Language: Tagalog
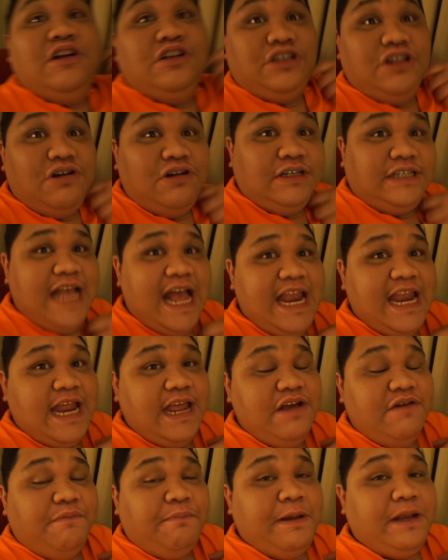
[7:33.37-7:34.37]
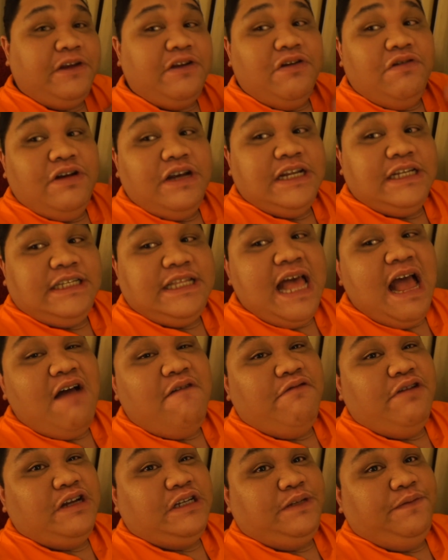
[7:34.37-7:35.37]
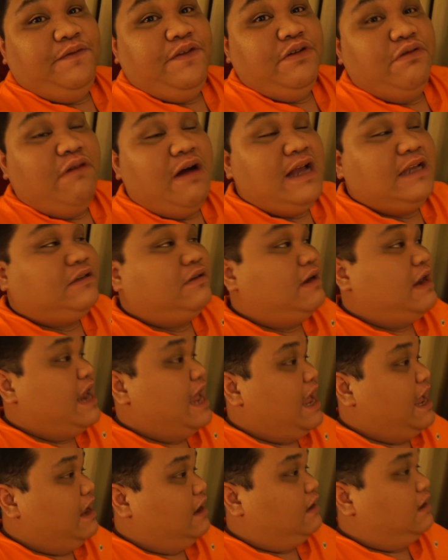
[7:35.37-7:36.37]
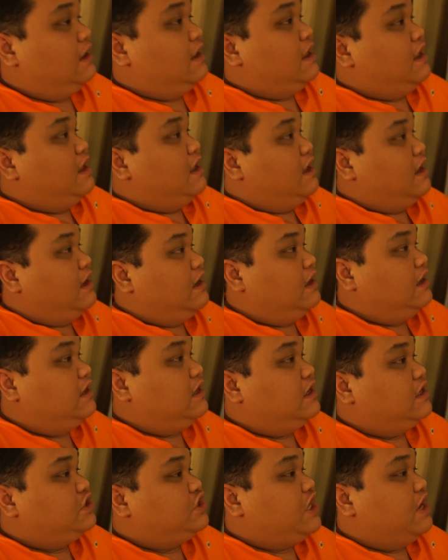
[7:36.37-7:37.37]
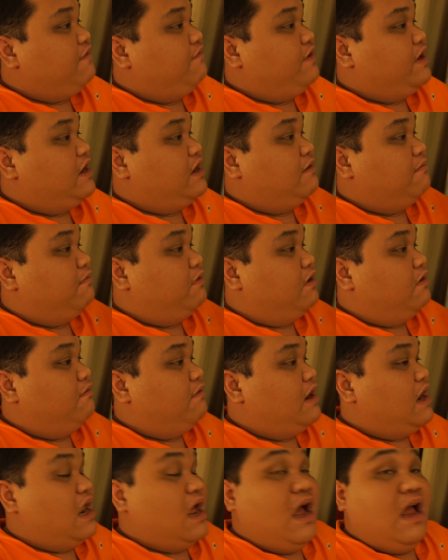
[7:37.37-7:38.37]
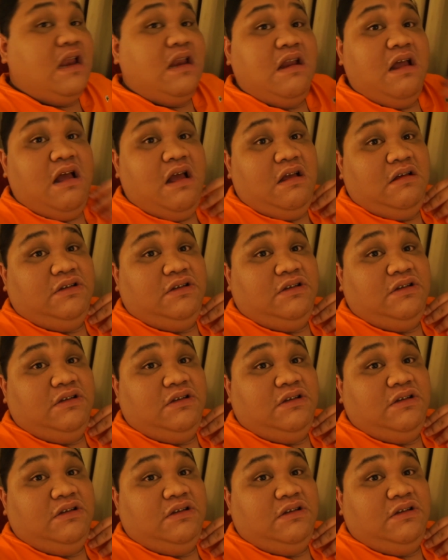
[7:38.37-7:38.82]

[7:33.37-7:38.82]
Gusto ko sana yung Petronas Towers view, kaso lang, hindi na siya available, wala na.